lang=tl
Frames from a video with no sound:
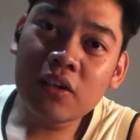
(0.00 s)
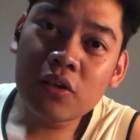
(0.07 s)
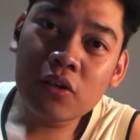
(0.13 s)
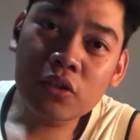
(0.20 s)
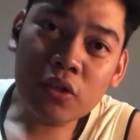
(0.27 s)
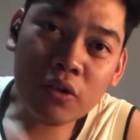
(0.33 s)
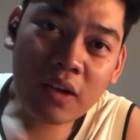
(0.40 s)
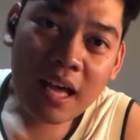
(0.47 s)

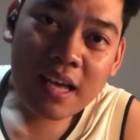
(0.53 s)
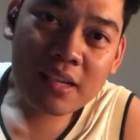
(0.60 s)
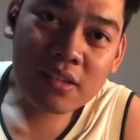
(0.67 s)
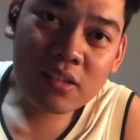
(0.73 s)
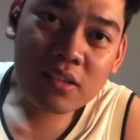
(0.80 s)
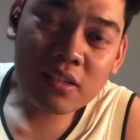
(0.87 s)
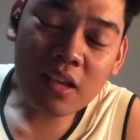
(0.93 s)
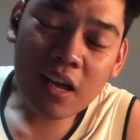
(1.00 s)
So
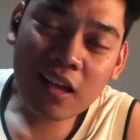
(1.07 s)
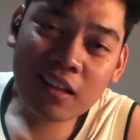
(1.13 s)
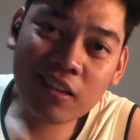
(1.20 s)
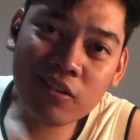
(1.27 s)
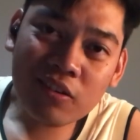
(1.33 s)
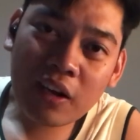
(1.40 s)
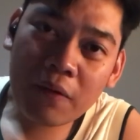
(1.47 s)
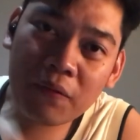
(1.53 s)
guys,
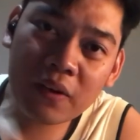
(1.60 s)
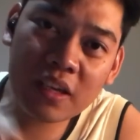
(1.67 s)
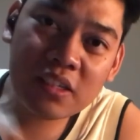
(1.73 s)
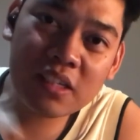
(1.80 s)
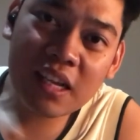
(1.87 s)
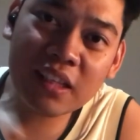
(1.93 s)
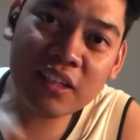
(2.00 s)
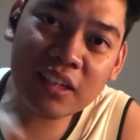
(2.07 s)
etong reference
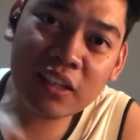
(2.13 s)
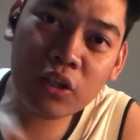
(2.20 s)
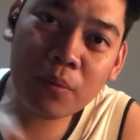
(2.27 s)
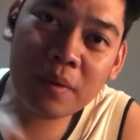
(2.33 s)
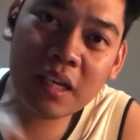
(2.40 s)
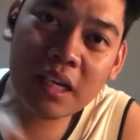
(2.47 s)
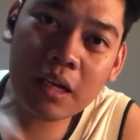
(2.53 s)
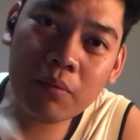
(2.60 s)
letter na to
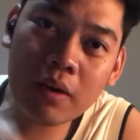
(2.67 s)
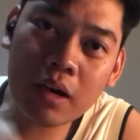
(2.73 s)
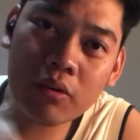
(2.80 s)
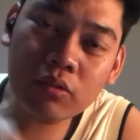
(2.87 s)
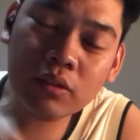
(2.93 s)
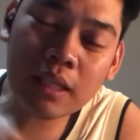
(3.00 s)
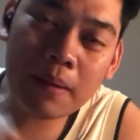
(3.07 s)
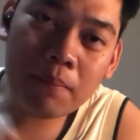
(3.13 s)
may ginawa akong
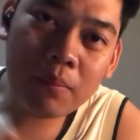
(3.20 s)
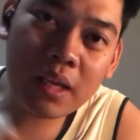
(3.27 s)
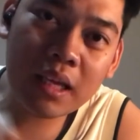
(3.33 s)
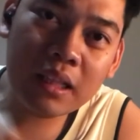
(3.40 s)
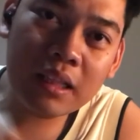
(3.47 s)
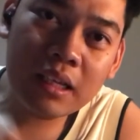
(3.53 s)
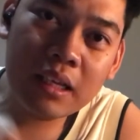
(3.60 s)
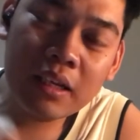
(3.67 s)

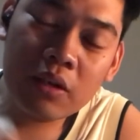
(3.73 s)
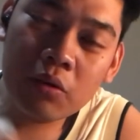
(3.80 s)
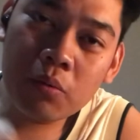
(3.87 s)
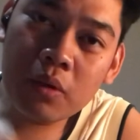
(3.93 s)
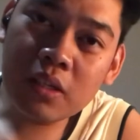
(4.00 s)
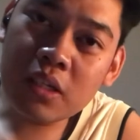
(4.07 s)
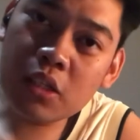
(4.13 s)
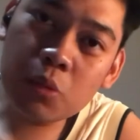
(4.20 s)
template
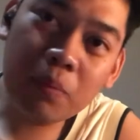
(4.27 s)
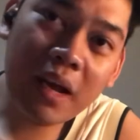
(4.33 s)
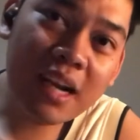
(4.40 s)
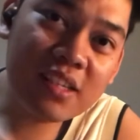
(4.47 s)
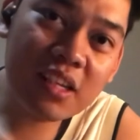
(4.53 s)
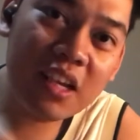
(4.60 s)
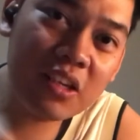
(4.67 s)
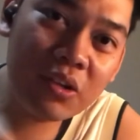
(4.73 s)
which is para
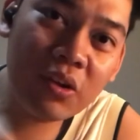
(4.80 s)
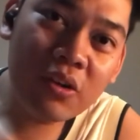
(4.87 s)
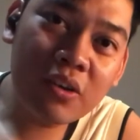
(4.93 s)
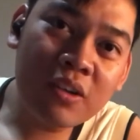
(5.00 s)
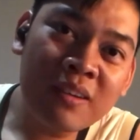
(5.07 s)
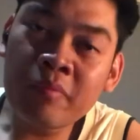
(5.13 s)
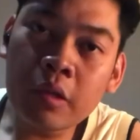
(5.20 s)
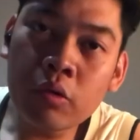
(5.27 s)
sa inyo yon.
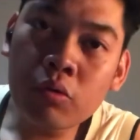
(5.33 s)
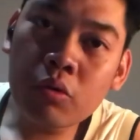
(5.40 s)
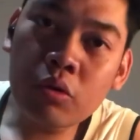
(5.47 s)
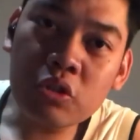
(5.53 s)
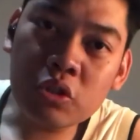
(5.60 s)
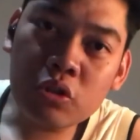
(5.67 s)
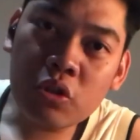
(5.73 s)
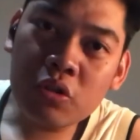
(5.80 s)
Kung
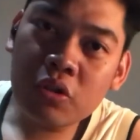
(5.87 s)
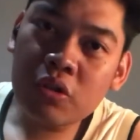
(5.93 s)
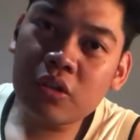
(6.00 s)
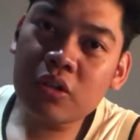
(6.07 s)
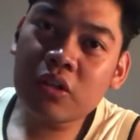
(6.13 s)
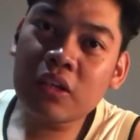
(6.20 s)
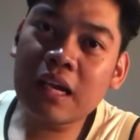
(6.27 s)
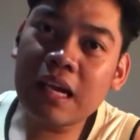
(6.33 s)
gusto
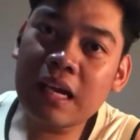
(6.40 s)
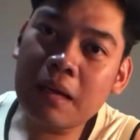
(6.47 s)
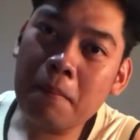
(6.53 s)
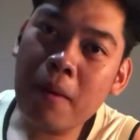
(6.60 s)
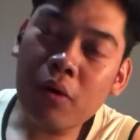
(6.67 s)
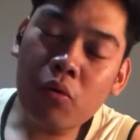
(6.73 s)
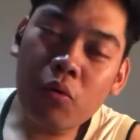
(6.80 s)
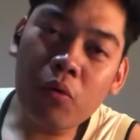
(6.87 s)
nyo na
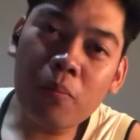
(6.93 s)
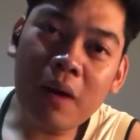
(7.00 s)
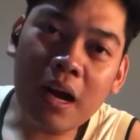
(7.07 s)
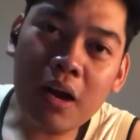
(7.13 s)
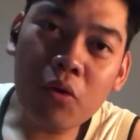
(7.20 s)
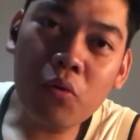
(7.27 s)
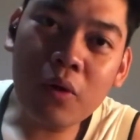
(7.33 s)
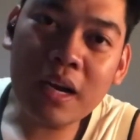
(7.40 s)
maku
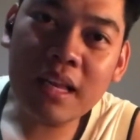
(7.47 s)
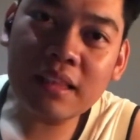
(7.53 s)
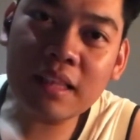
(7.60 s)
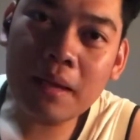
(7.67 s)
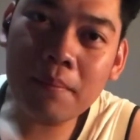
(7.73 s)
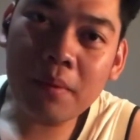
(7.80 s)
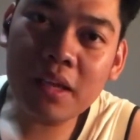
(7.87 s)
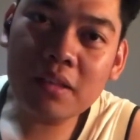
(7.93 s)
makakuha ng
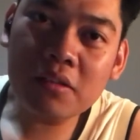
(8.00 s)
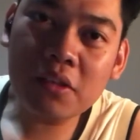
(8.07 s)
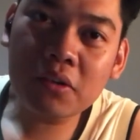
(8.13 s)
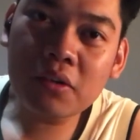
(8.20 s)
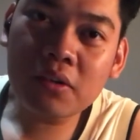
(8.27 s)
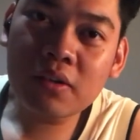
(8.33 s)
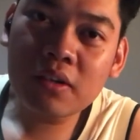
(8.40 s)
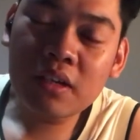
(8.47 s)
template na
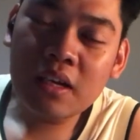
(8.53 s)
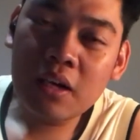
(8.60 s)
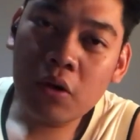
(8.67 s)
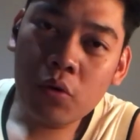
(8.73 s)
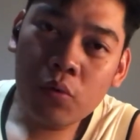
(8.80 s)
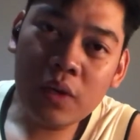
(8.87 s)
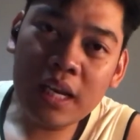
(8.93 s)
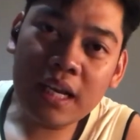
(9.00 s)
to,
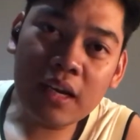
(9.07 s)
willing